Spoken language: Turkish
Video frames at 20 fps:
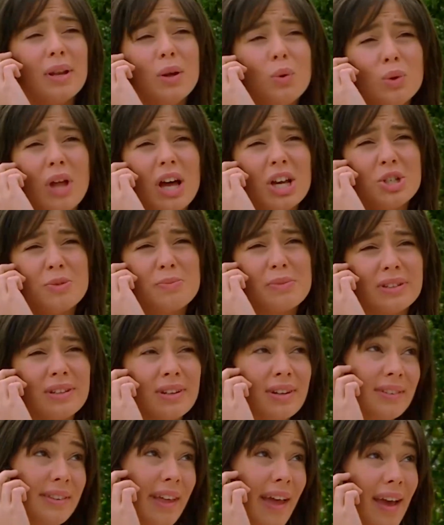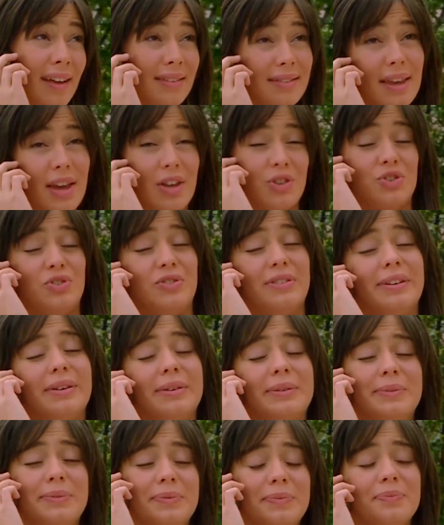Bana ulaşmadı. Teğet
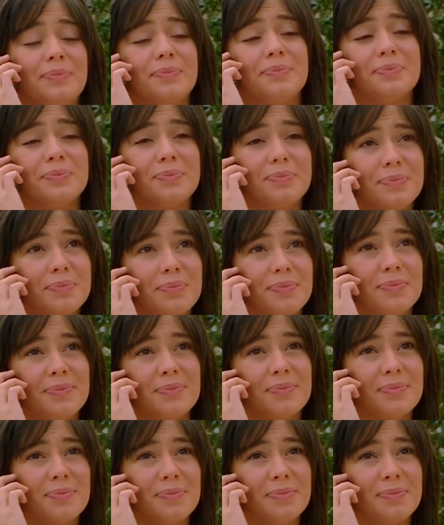geçti. Pardon hanımefendi.